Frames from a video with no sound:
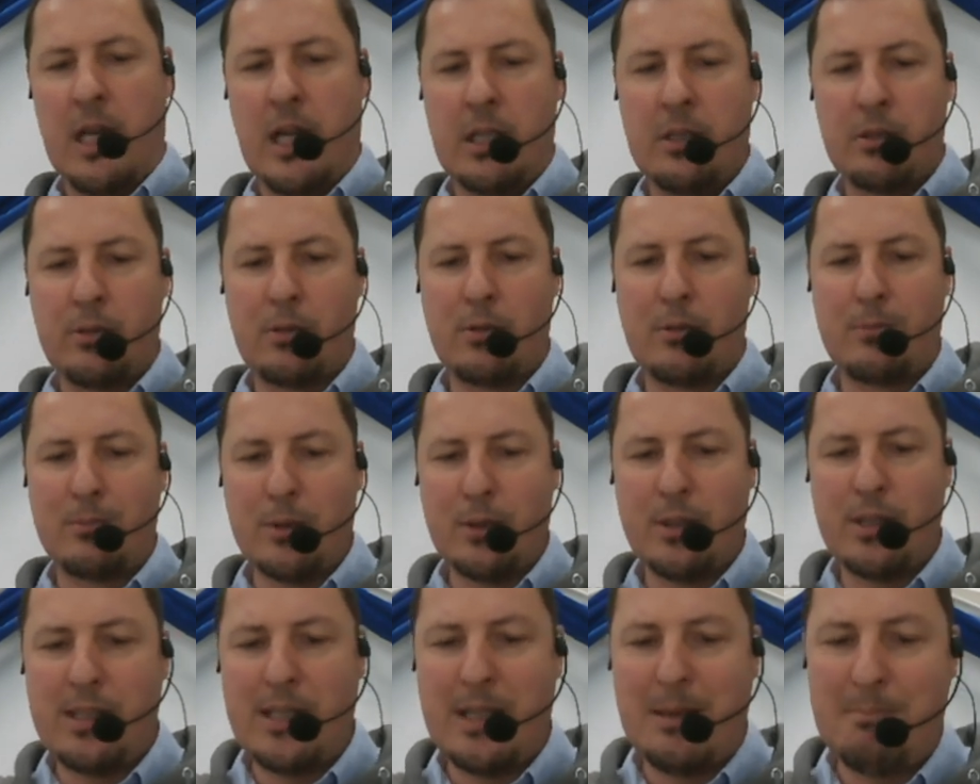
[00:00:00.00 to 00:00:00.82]

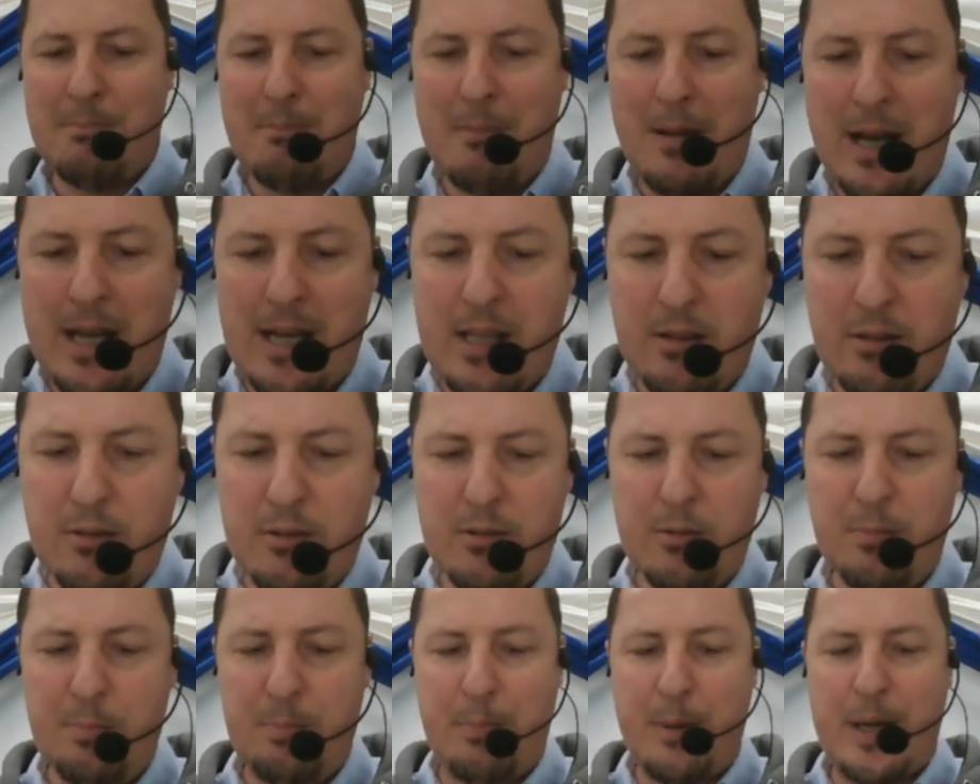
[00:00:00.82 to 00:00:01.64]
Somos
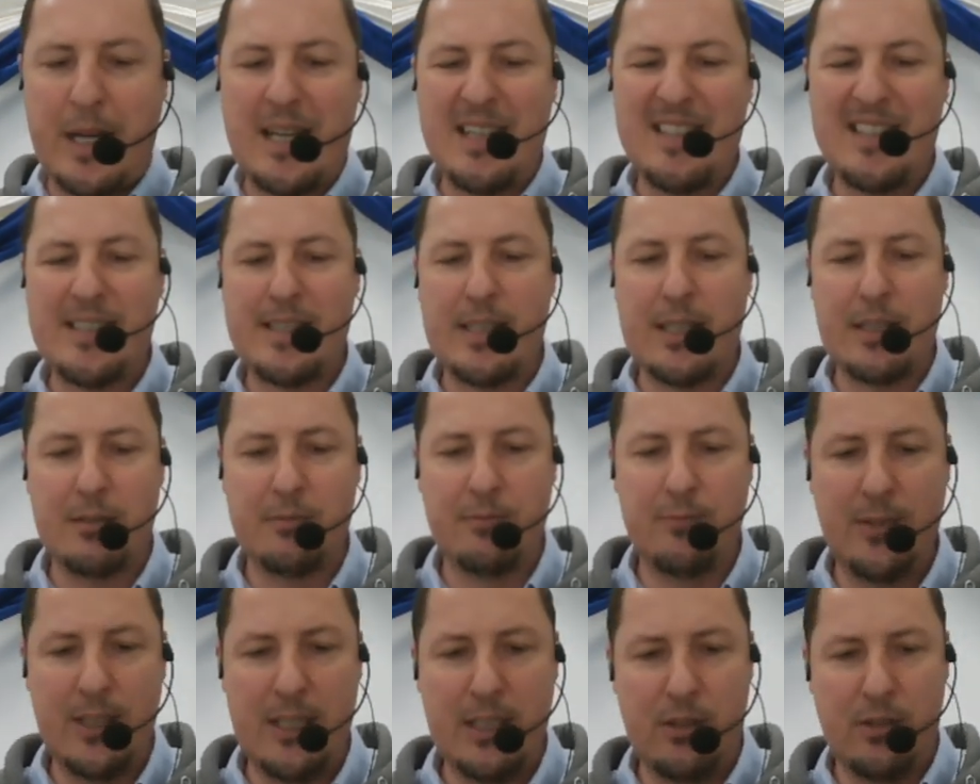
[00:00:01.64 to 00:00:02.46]
llamados para el
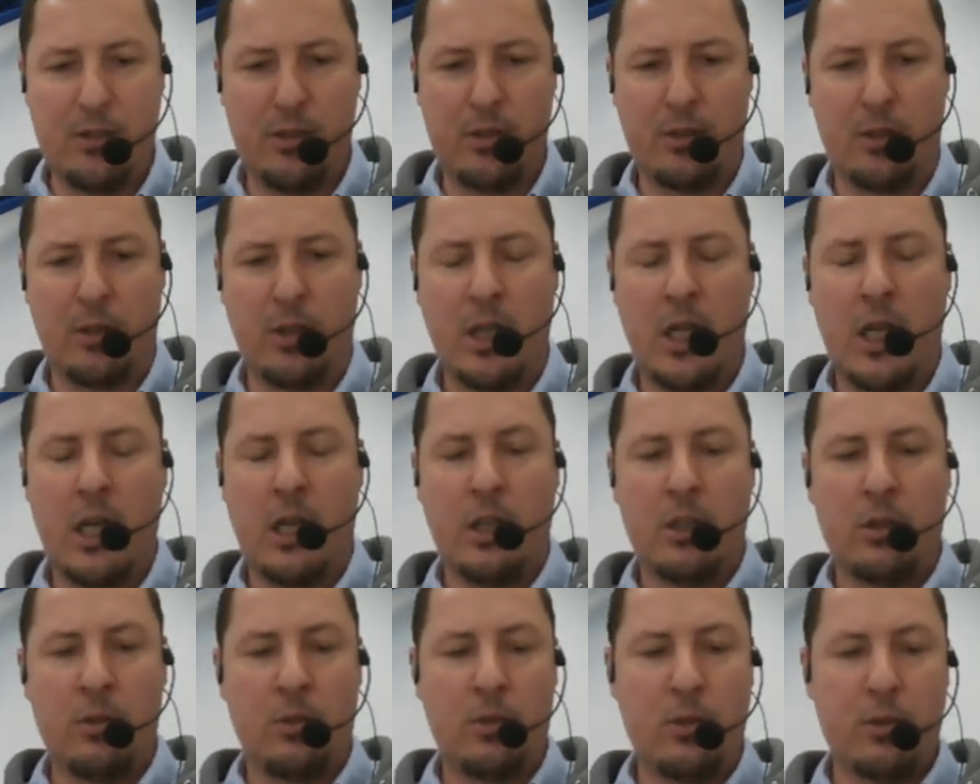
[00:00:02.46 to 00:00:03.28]
servicio.
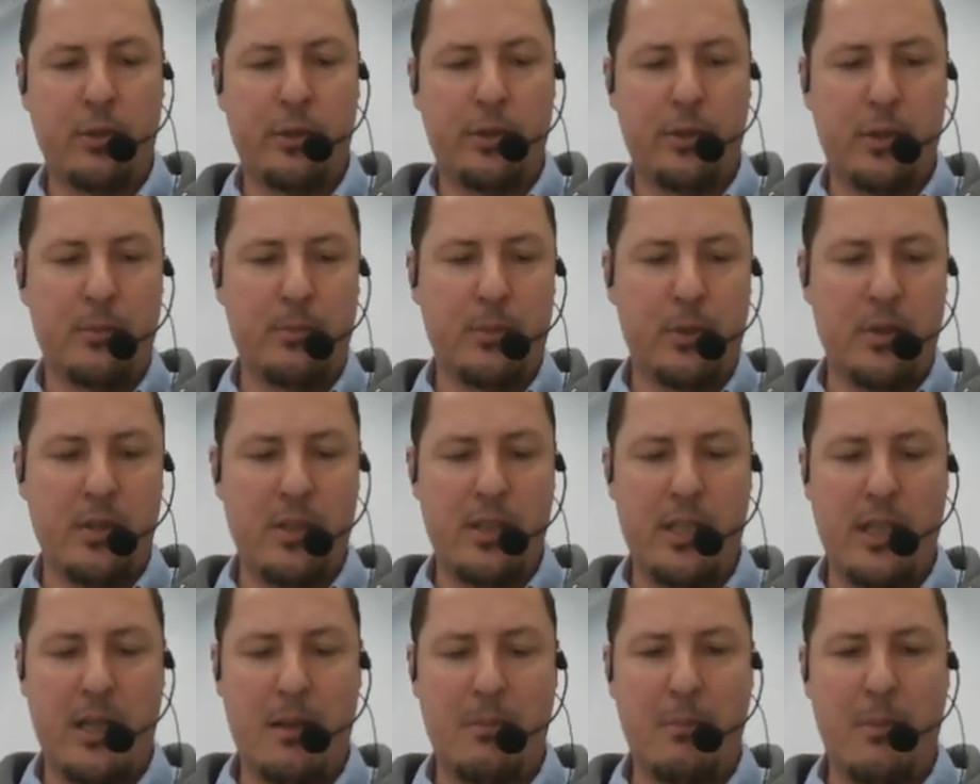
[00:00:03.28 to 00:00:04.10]
No somos
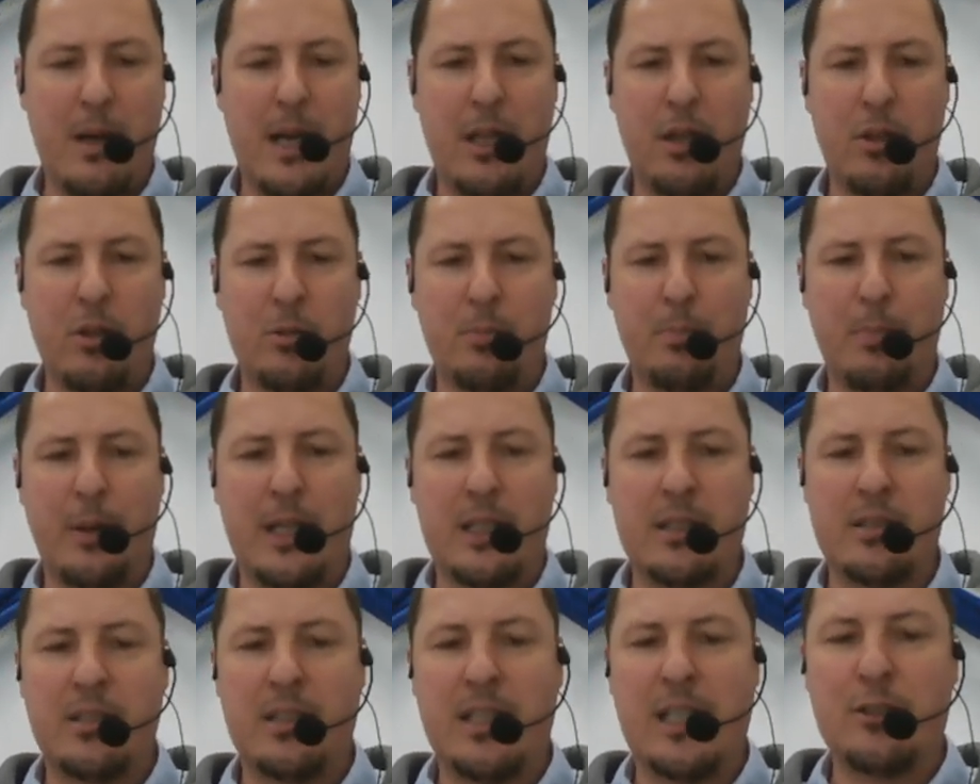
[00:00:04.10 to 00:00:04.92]
llamados para
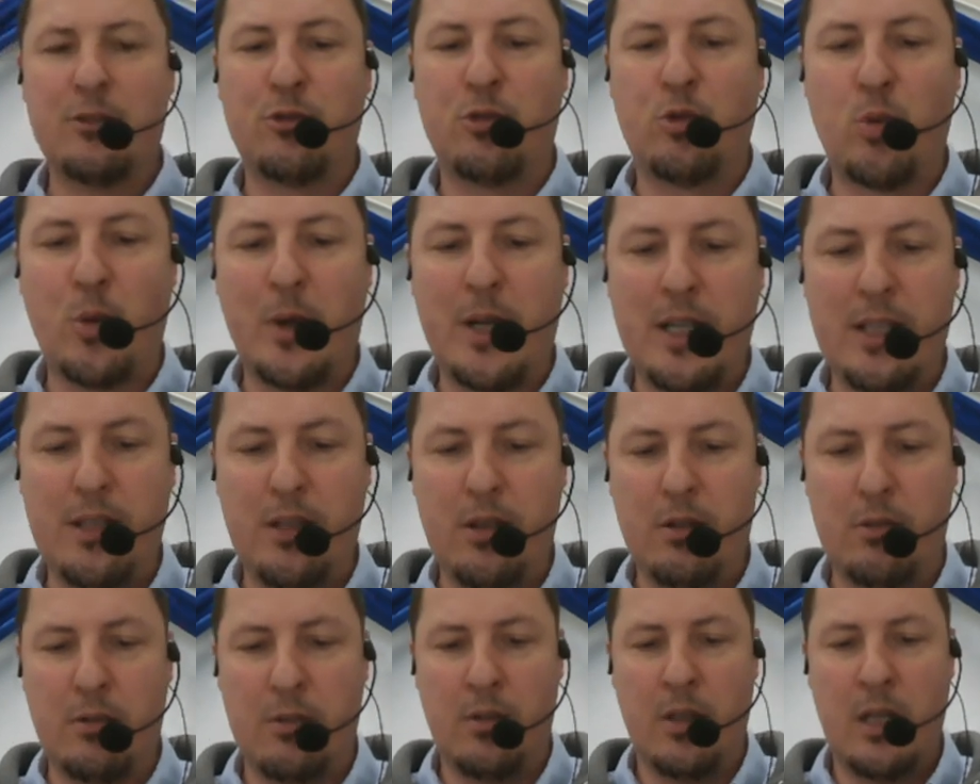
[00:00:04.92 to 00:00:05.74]
ser
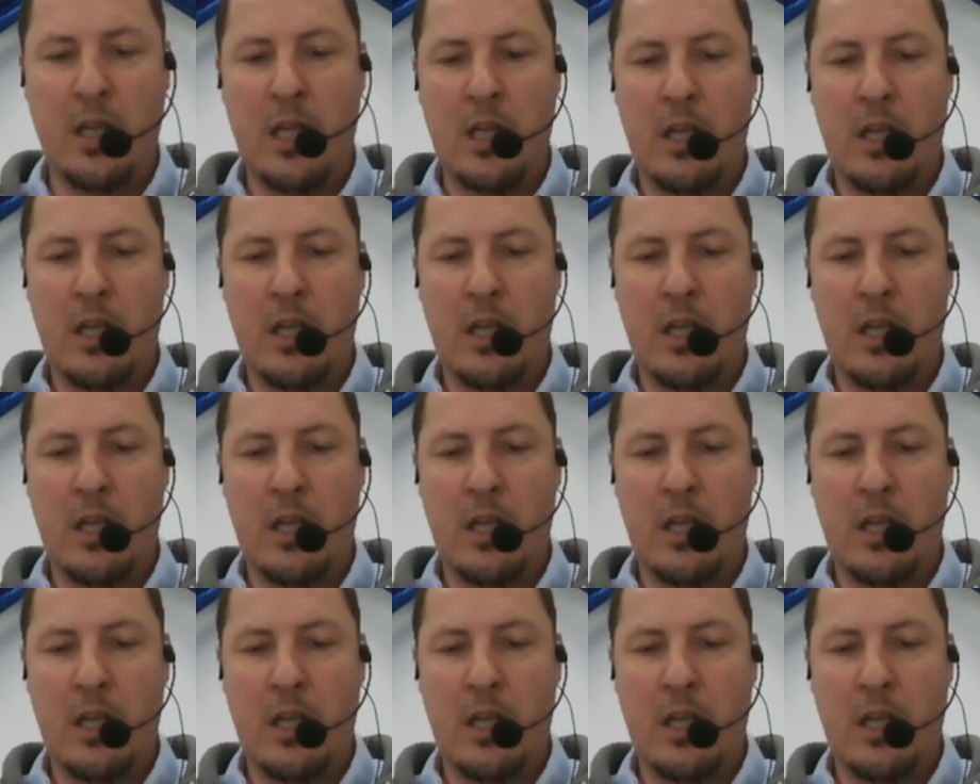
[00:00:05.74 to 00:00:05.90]
dueño.